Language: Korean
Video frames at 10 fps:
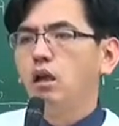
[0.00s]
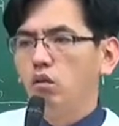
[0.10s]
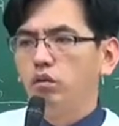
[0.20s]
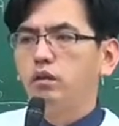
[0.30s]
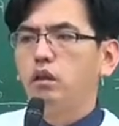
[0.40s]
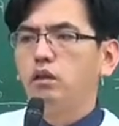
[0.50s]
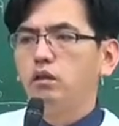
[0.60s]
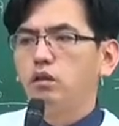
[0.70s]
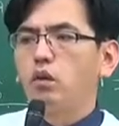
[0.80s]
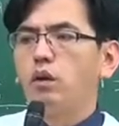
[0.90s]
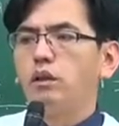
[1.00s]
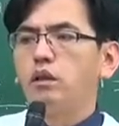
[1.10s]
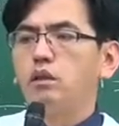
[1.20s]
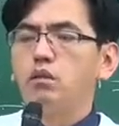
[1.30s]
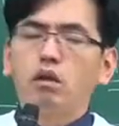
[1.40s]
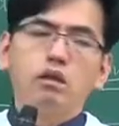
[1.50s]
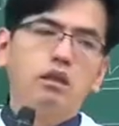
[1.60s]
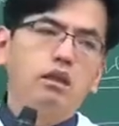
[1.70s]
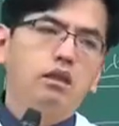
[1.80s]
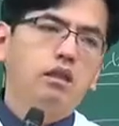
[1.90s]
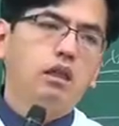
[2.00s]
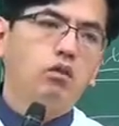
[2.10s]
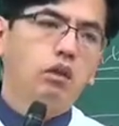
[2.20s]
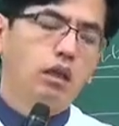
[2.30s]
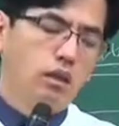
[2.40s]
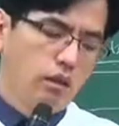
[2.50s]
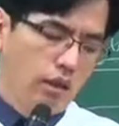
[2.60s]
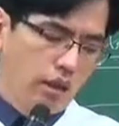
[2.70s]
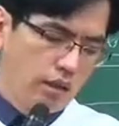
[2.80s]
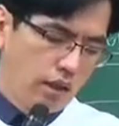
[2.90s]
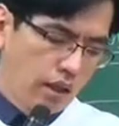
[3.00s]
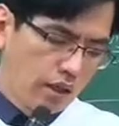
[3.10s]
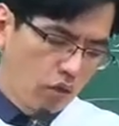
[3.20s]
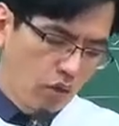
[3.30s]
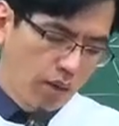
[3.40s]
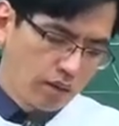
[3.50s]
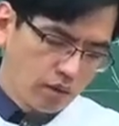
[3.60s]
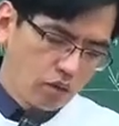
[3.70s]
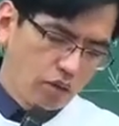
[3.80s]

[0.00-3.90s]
우선 적용한다 해서 우리가 이제 지난주에 그 예제 가지고 봤었죠.